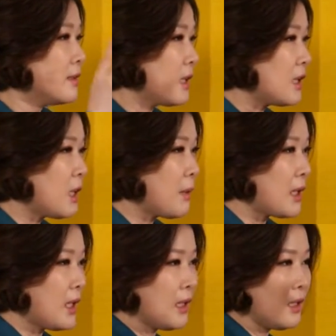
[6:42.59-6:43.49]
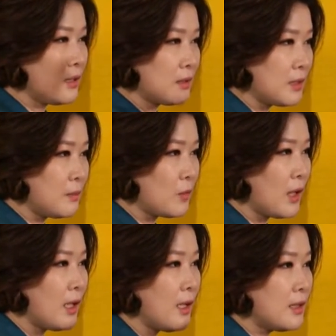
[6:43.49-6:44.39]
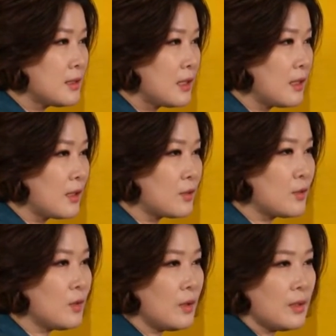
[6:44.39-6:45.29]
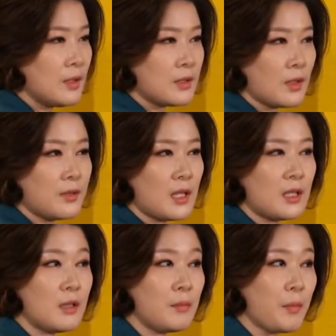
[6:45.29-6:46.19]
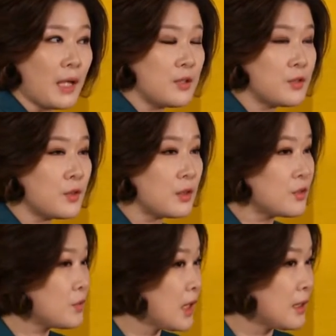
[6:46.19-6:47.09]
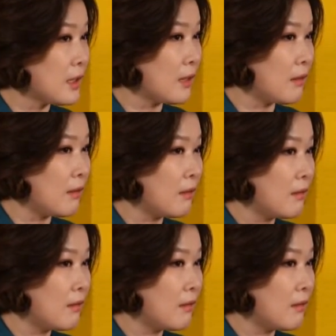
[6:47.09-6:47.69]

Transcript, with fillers: 상대방의 느낌과 생각도 전달을 받을 수 있는 수단이에요.